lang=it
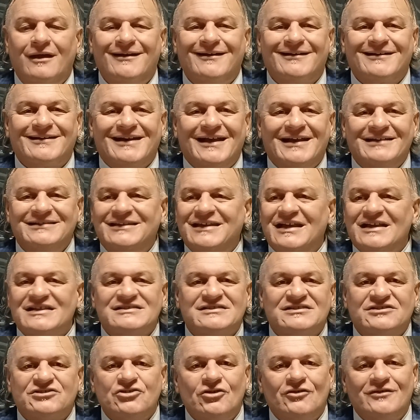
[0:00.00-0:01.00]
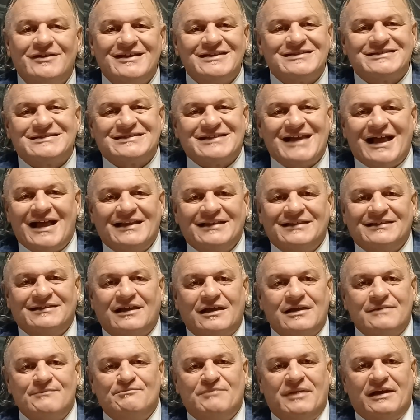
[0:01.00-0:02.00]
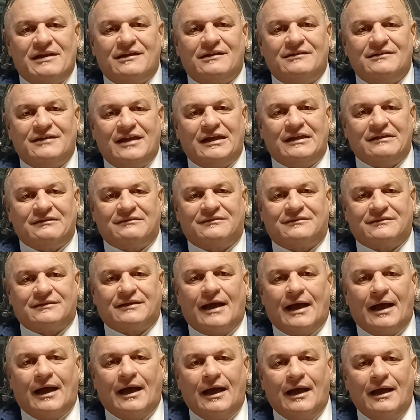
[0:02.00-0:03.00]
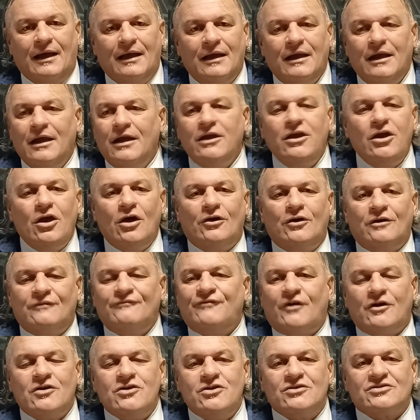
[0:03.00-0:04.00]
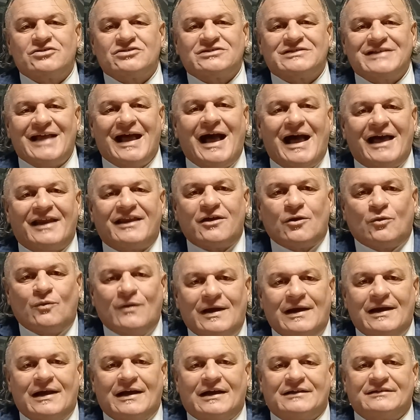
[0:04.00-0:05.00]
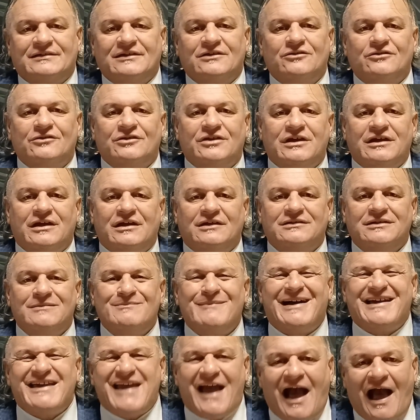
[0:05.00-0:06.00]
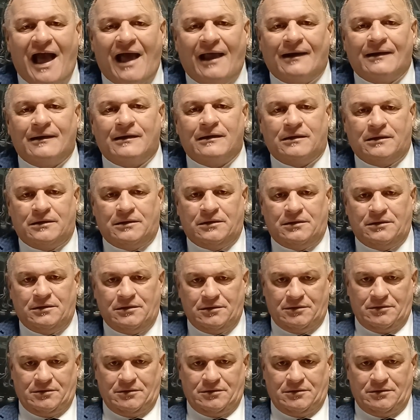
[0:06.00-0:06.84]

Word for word: Radiazione santa e benedetta. Io non voglio stare in quella categoria di maiali.